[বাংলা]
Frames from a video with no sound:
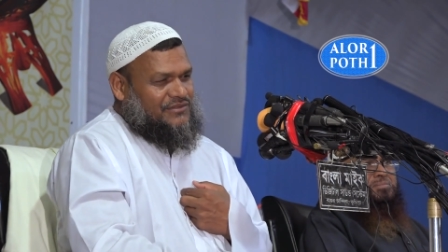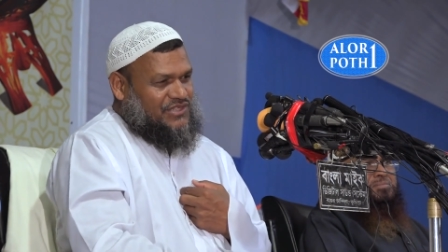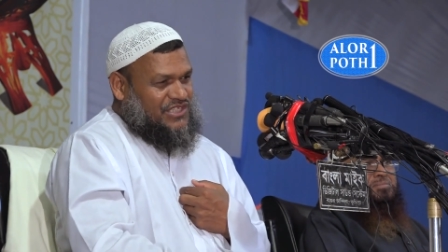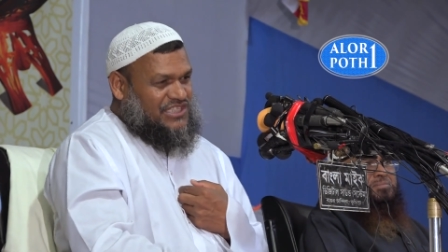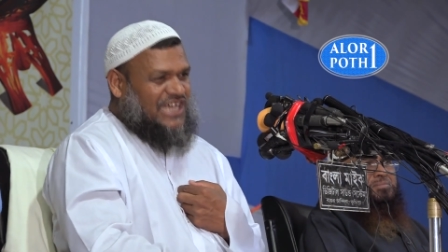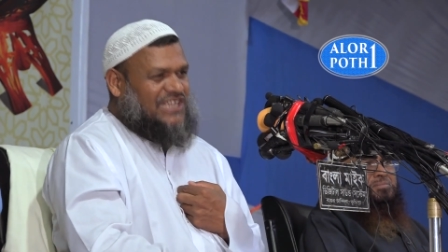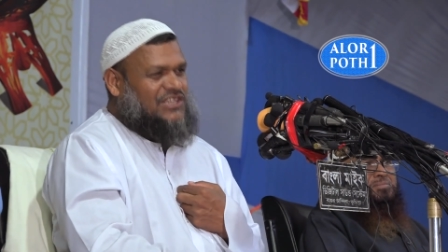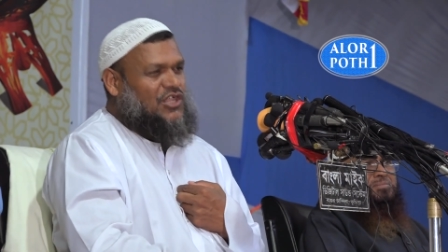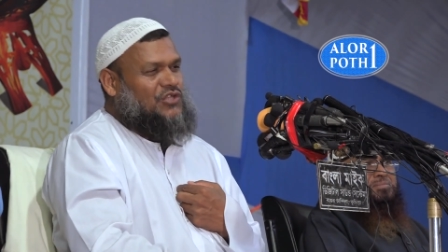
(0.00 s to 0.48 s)

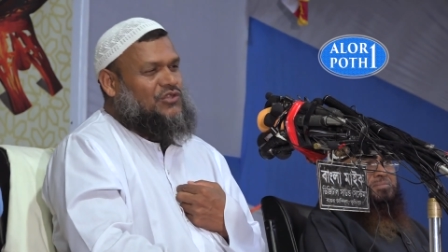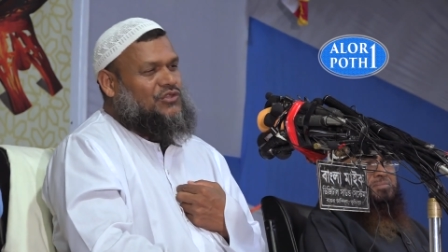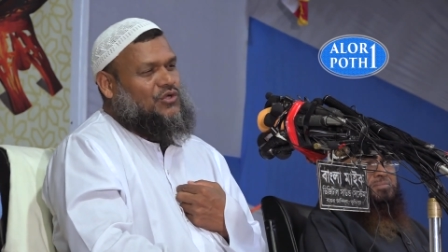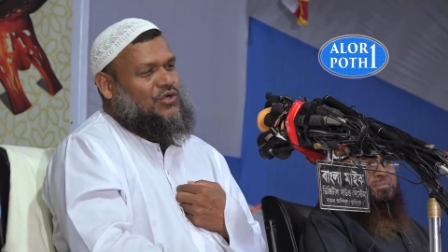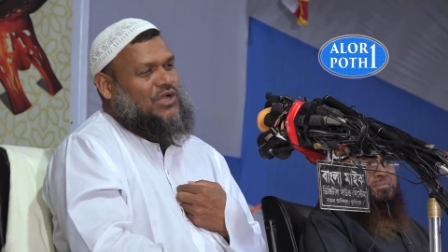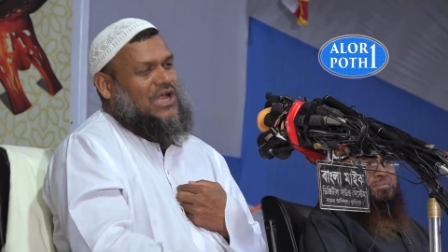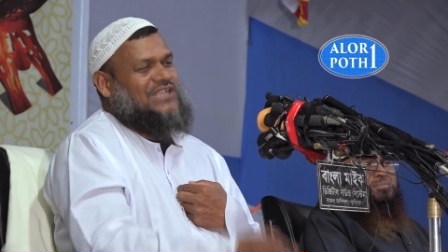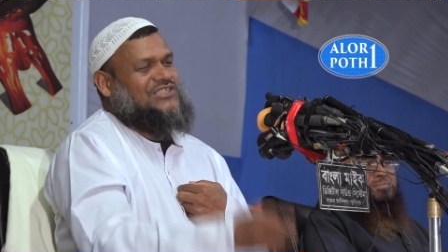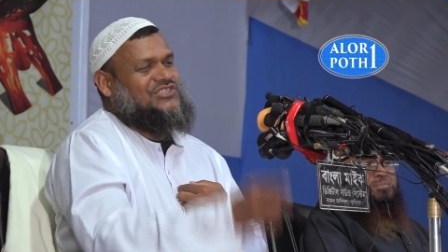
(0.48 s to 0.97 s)

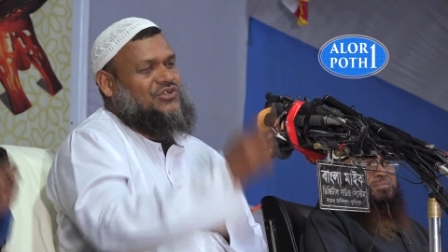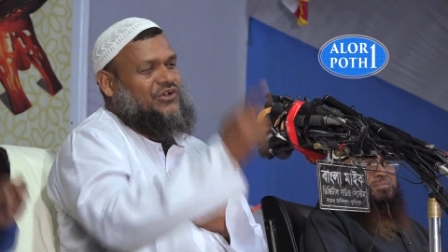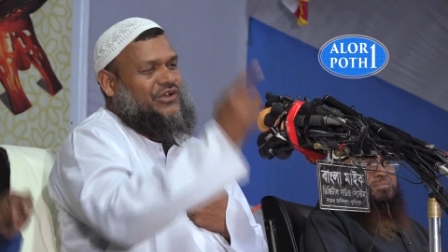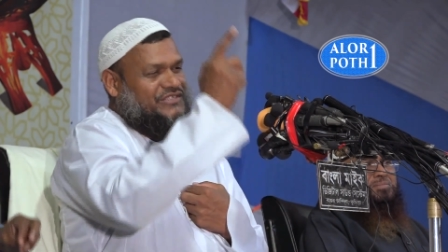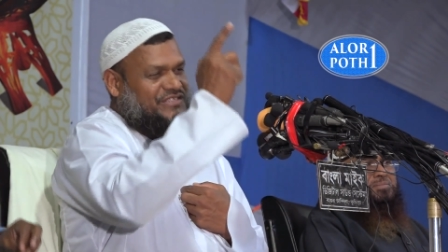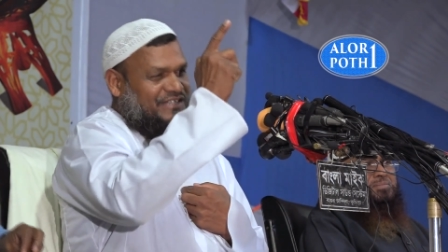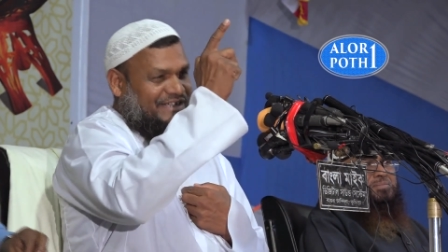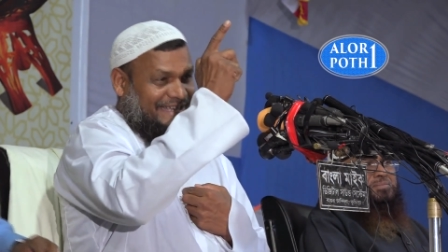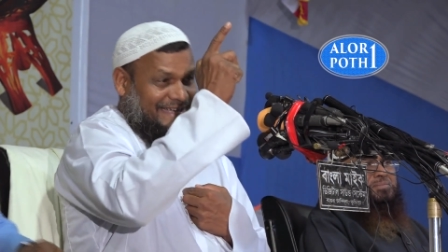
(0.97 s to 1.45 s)
দ্বিধাদ্বন্দ্ব কাজ
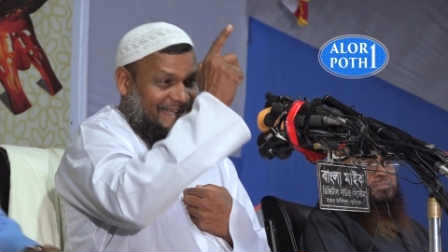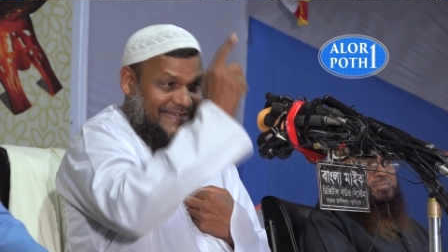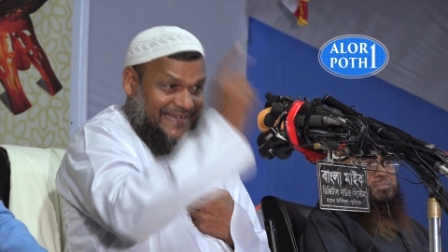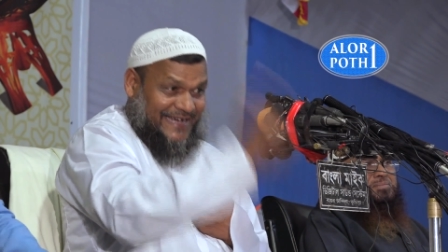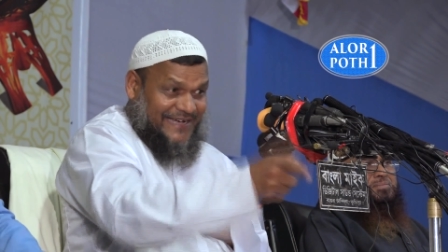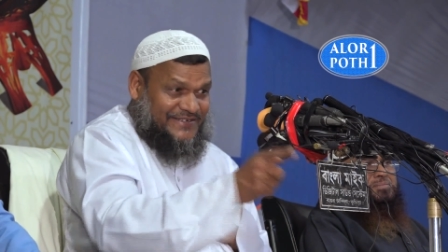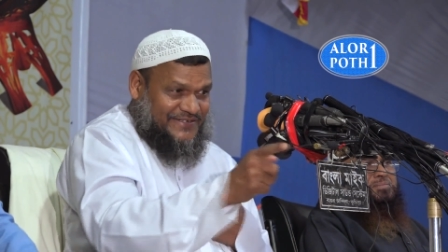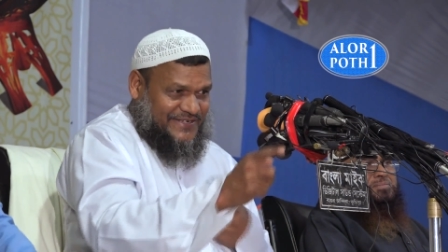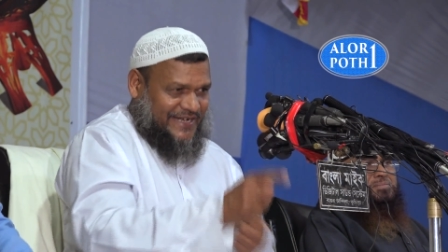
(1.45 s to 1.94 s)
করে সেটা
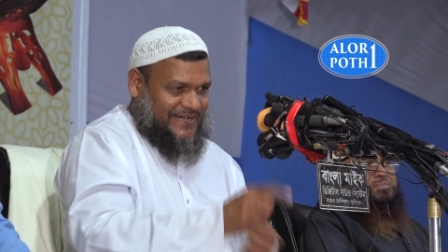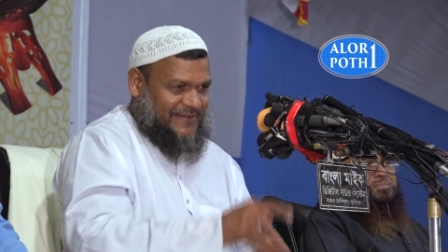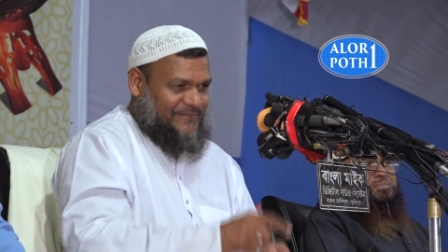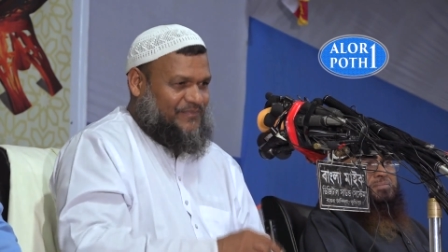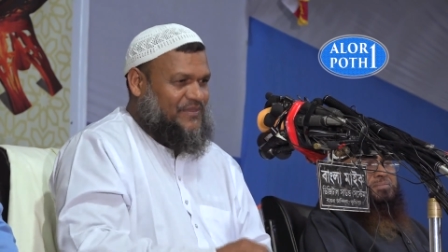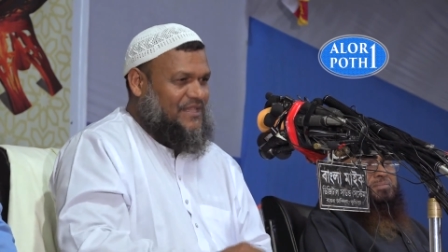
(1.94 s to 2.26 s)
এইটা